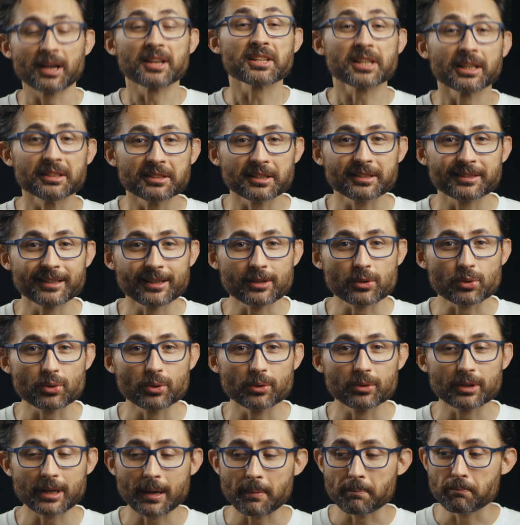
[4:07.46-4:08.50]
Kazandıktan
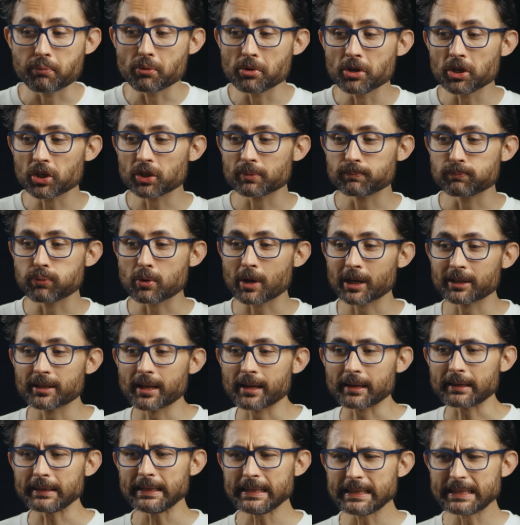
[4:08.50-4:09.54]
sonra bu iş bu
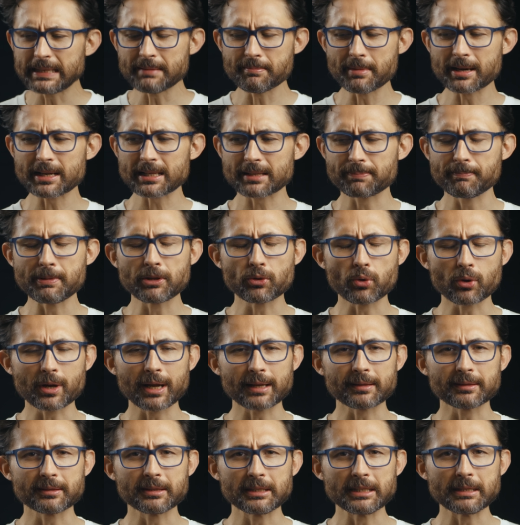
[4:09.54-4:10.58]
kadar. İki Mars bir
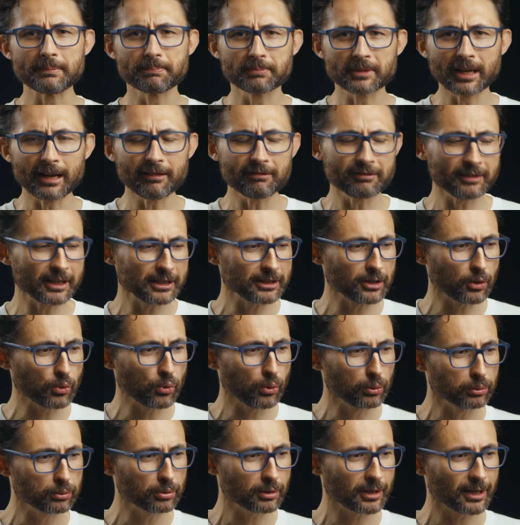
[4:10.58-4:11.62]
tokat deyip Tavla'yı da
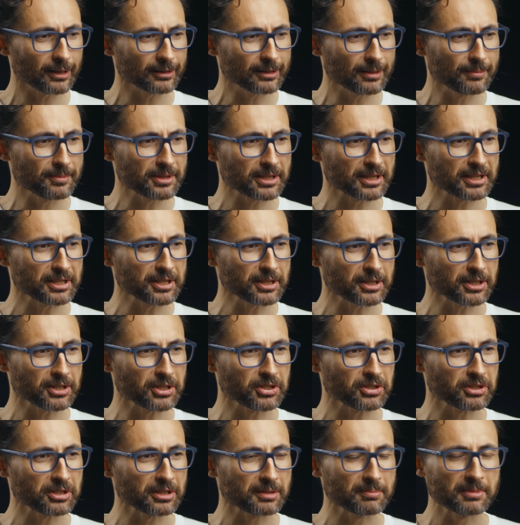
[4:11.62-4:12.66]
koltuk altımıza
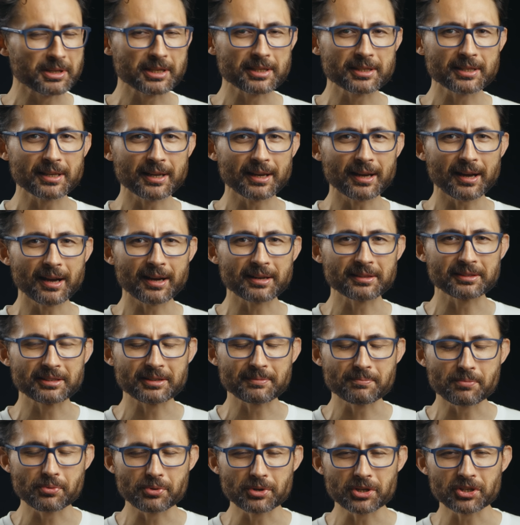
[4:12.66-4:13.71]
sıkıştırmışsa
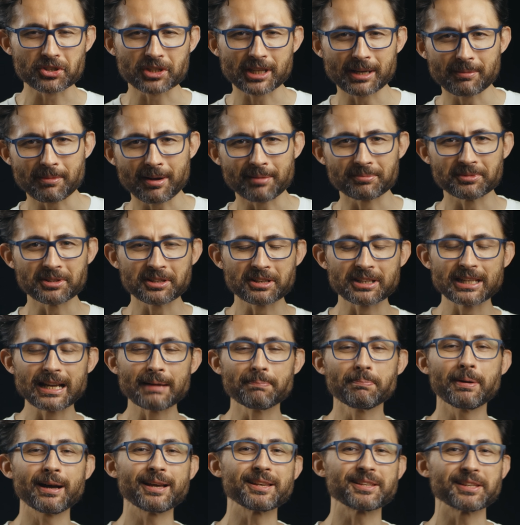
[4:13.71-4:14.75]
artık bu iş tamamdır.
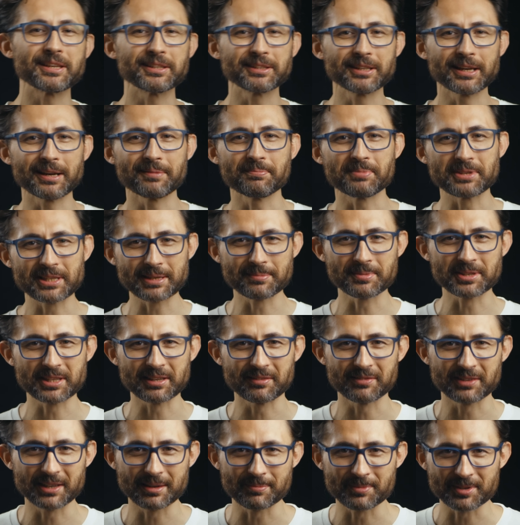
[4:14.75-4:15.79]
Yapay zeka bizim
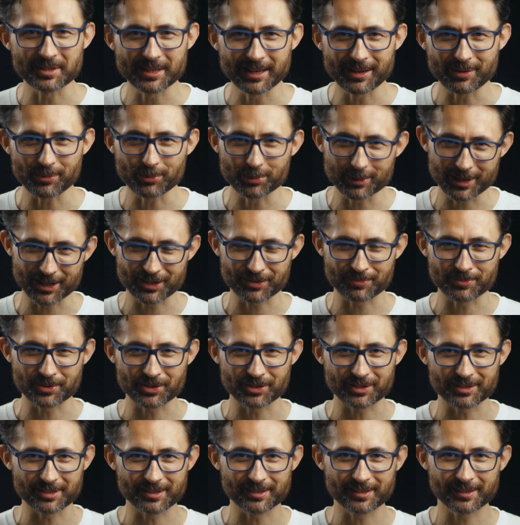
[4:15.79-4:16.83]
seviyemize
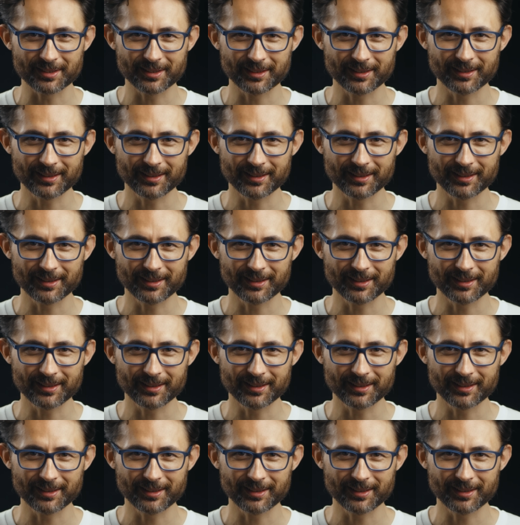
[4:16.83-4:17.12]
ulaşmıştır.